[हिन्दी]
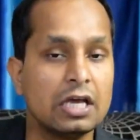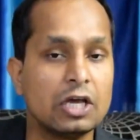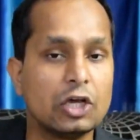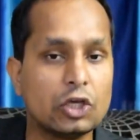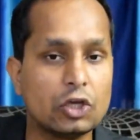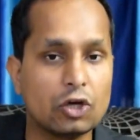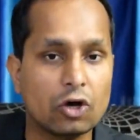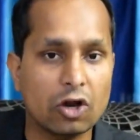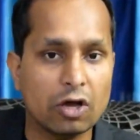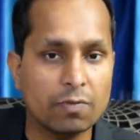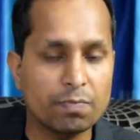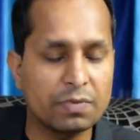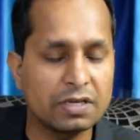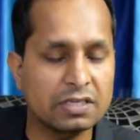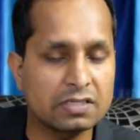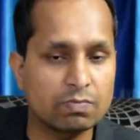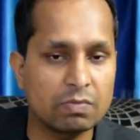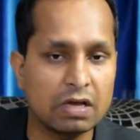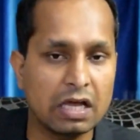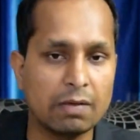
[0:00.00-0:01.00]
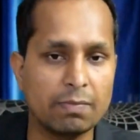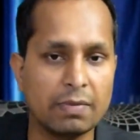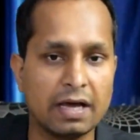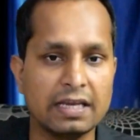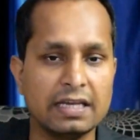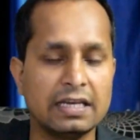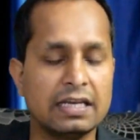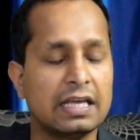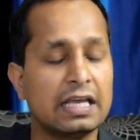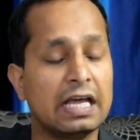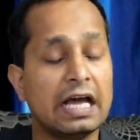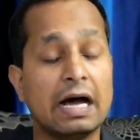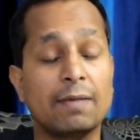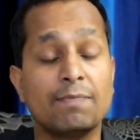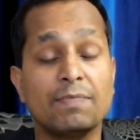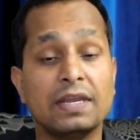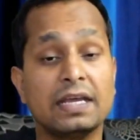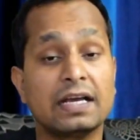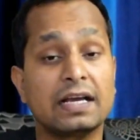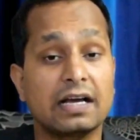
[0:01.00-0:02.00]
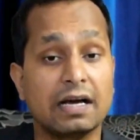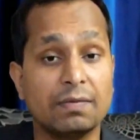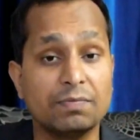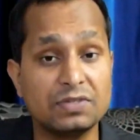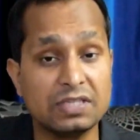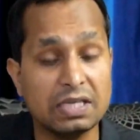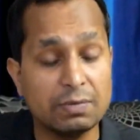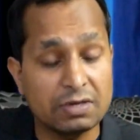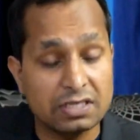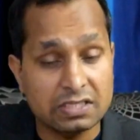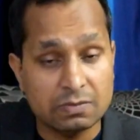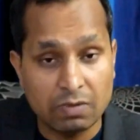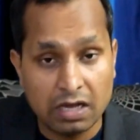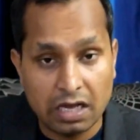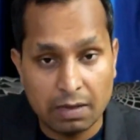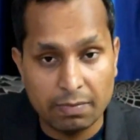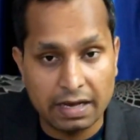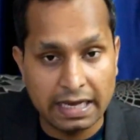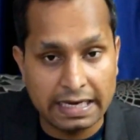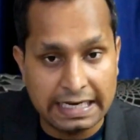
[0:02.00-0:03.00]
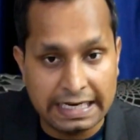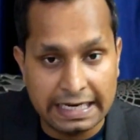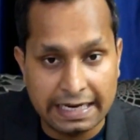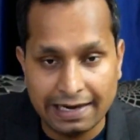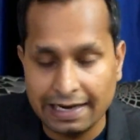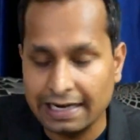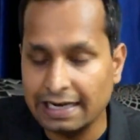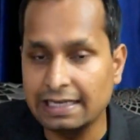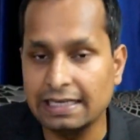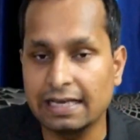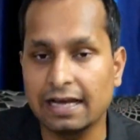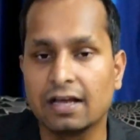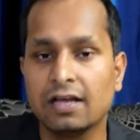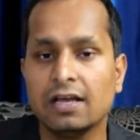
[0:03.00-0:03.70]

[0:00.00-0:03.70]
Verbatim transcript: यूरोप में इस महामारी ने अपने कब्जे में इस महामारी ने ले लिया